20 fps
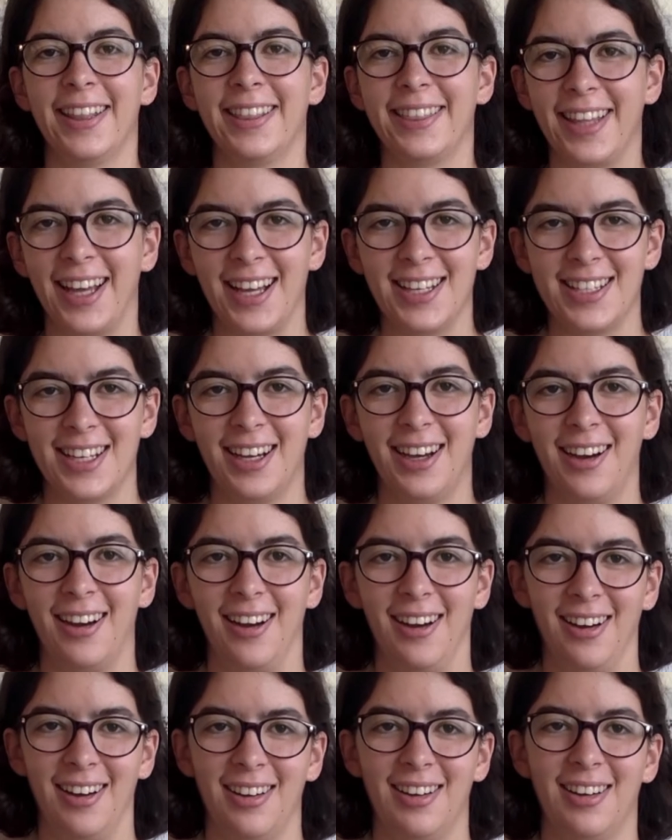大家
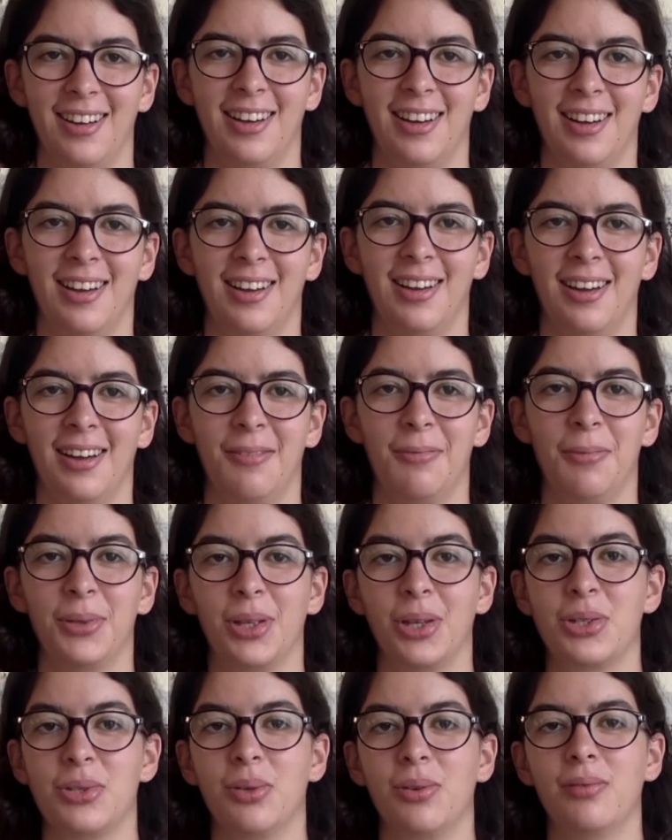好，我
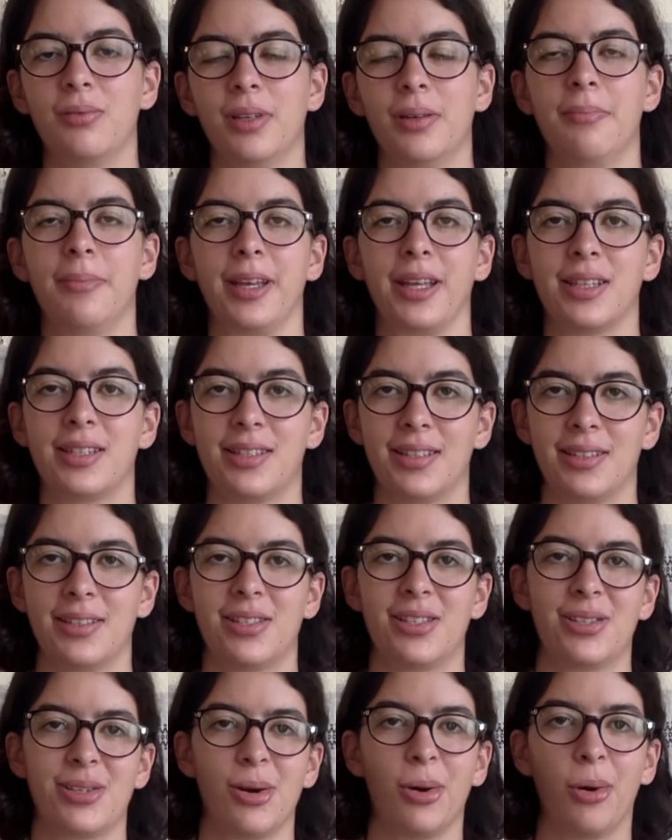的中文名字
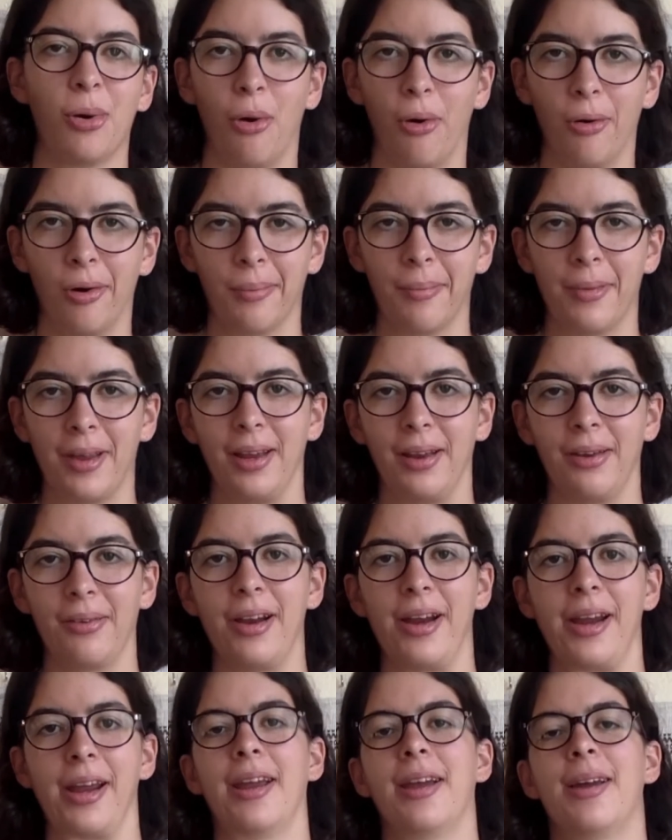是孔明
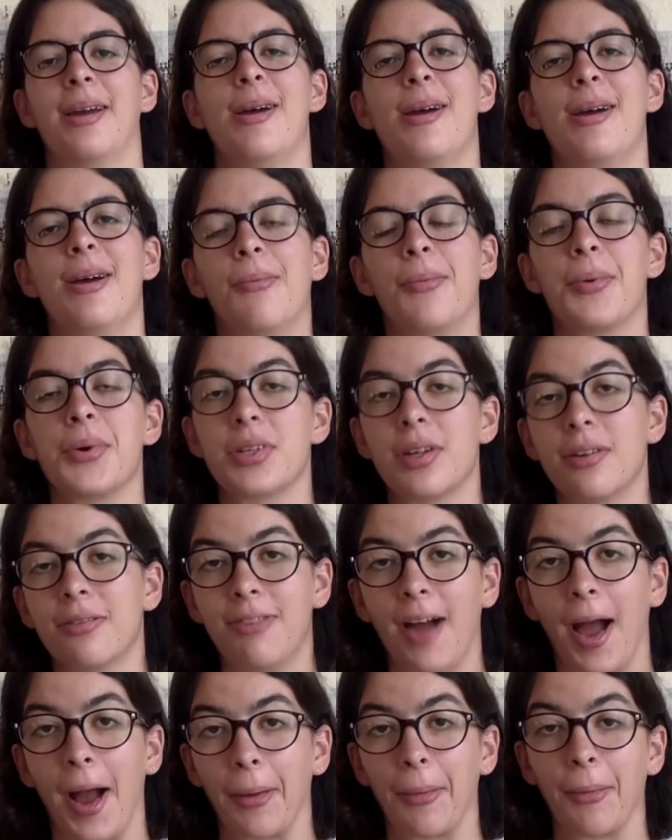瑞，我是
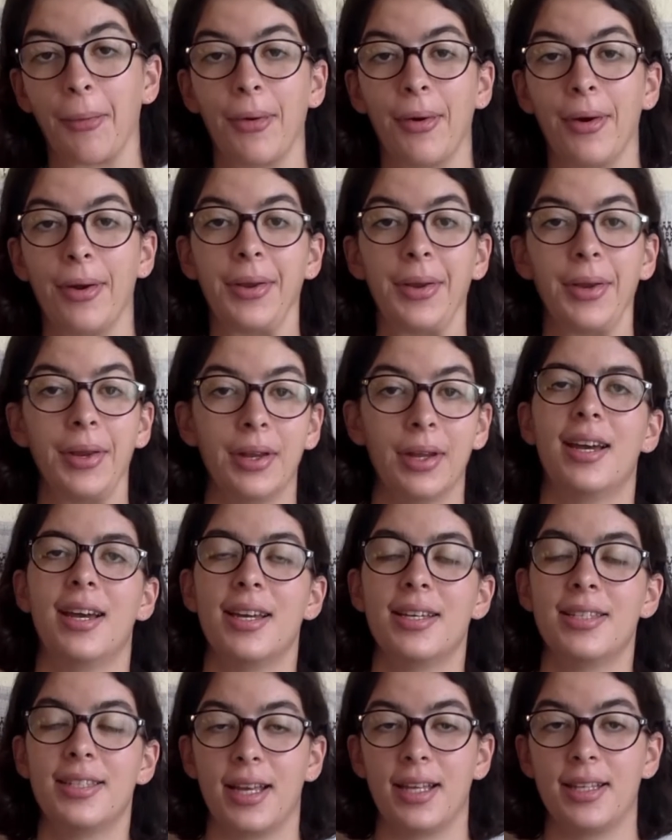法国人，
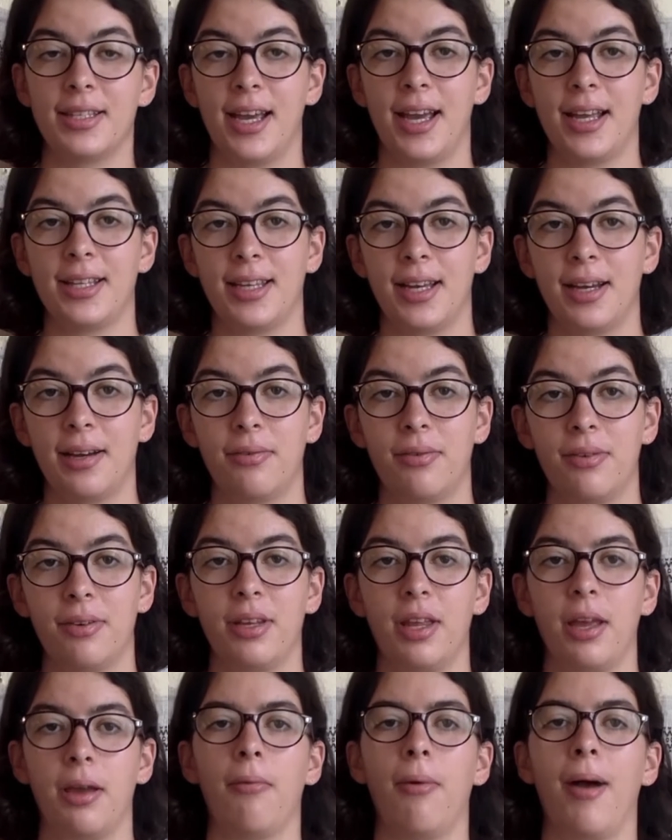现在在日
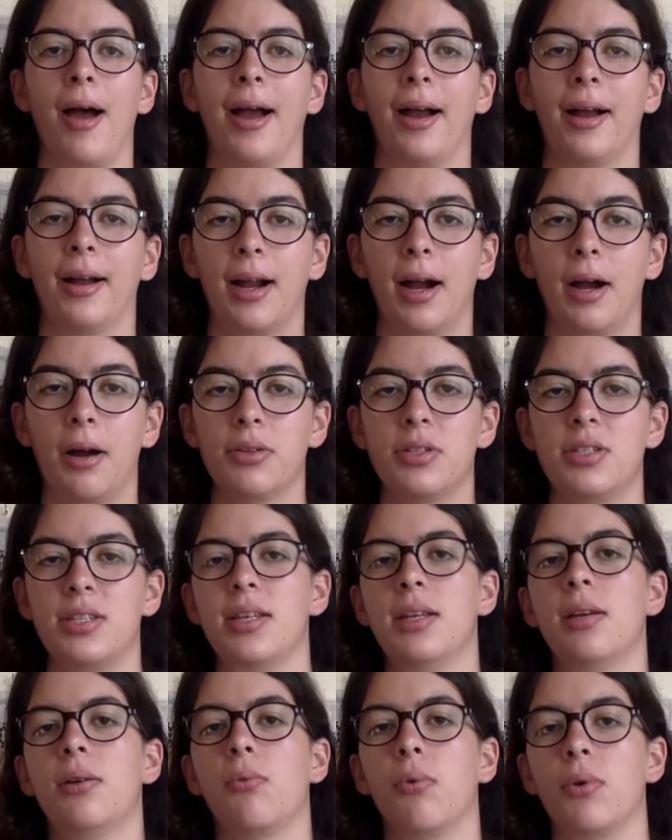内瓦高
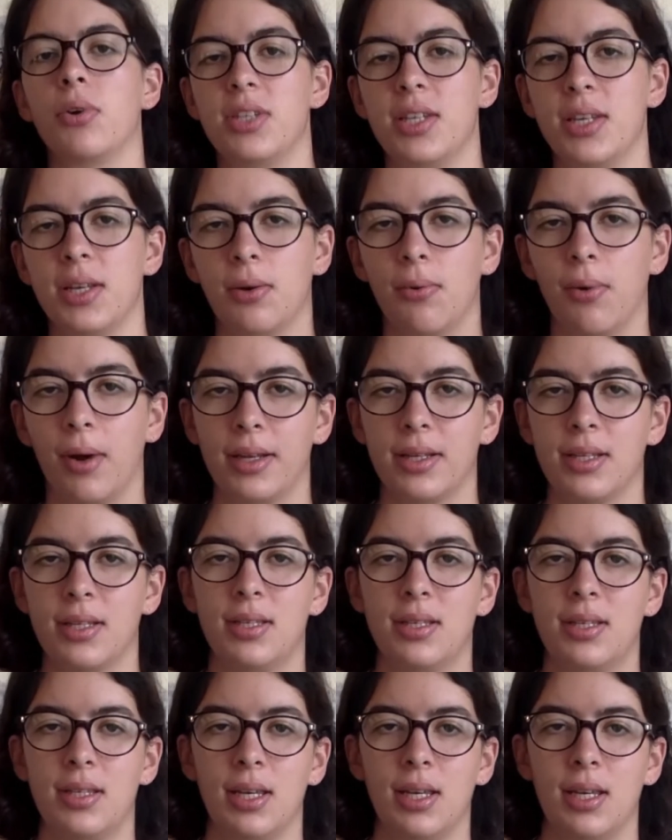级国际关
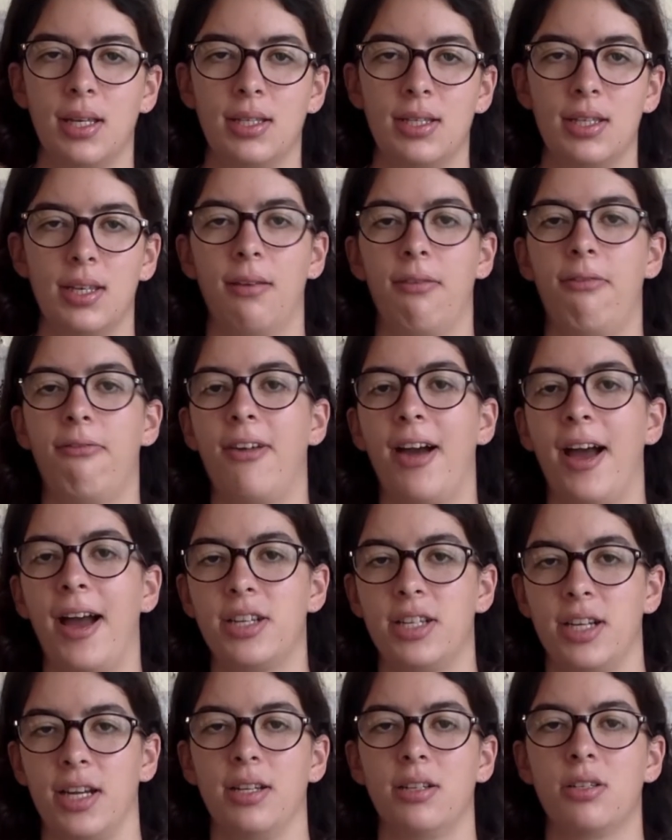系及发
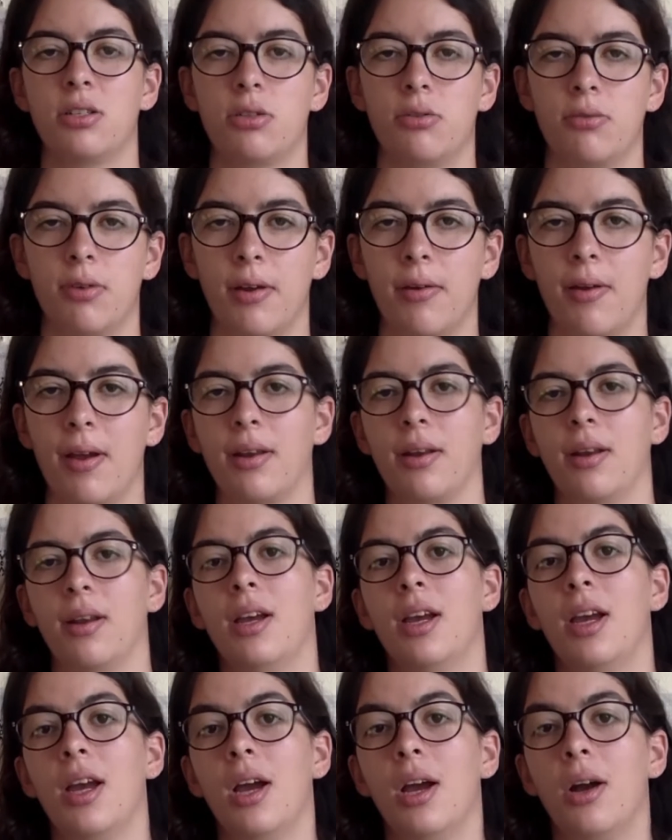展学院
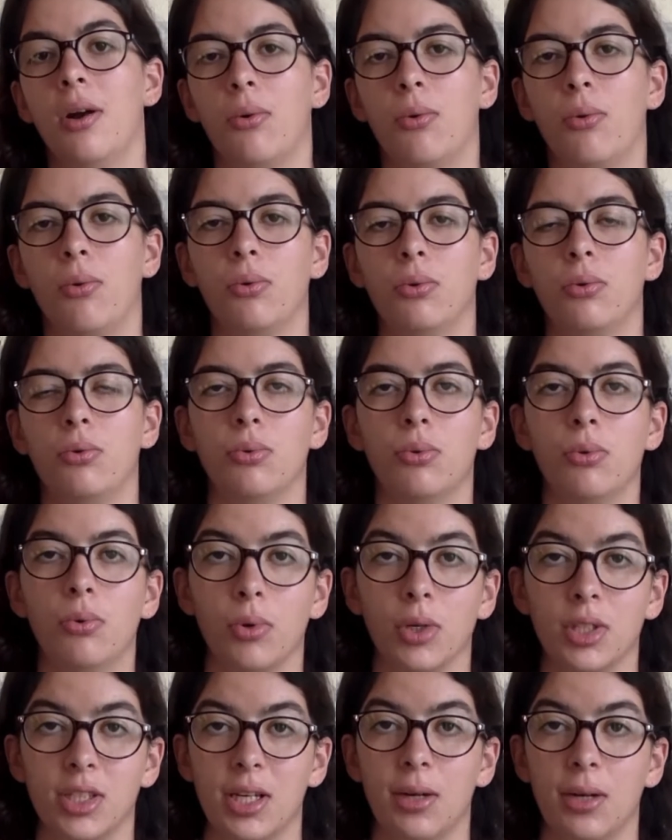攻读
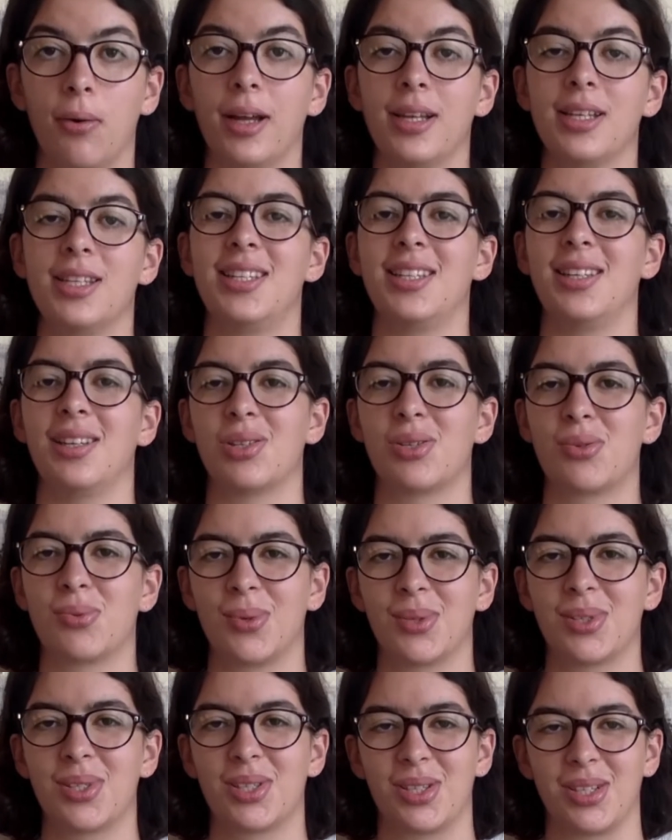国际关系的
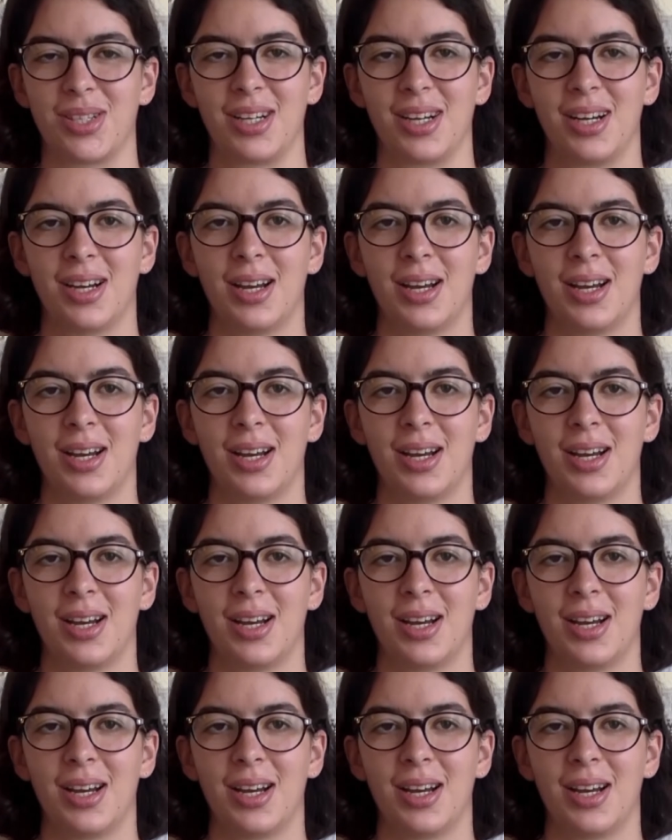硕士。